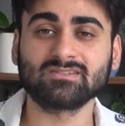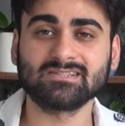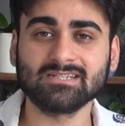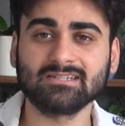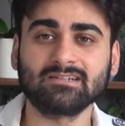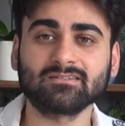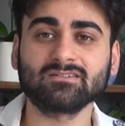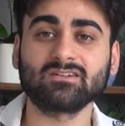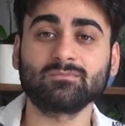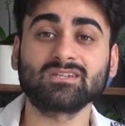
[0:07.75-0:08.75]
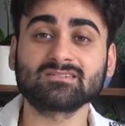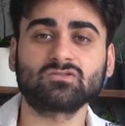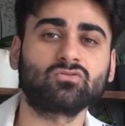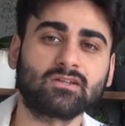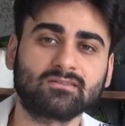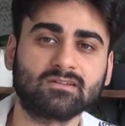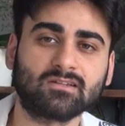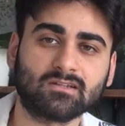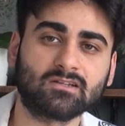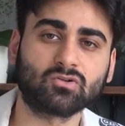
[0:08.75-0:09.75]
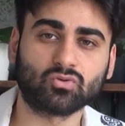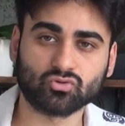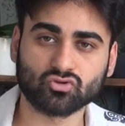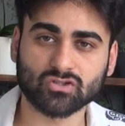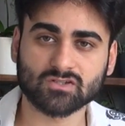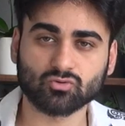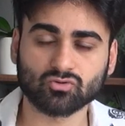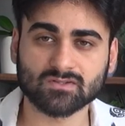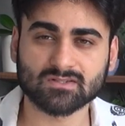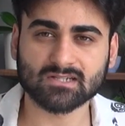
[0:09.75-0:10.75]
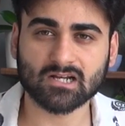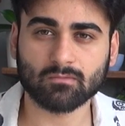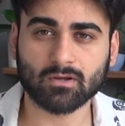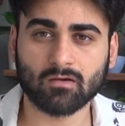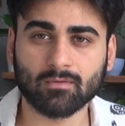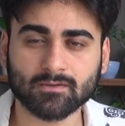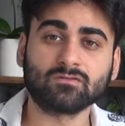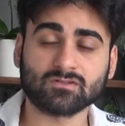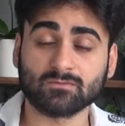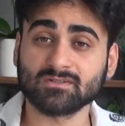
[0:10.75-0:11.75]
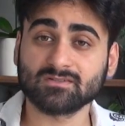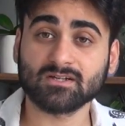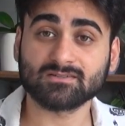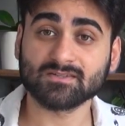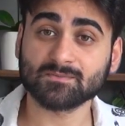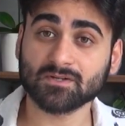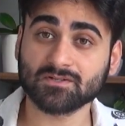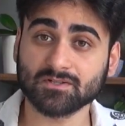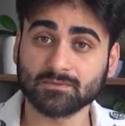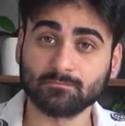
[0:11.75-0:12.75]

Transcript: C dilinin RAM'i nasıl yönettiğini konuşacağız bugün sizlerle beraber. O zaman isterseniz başlayalım.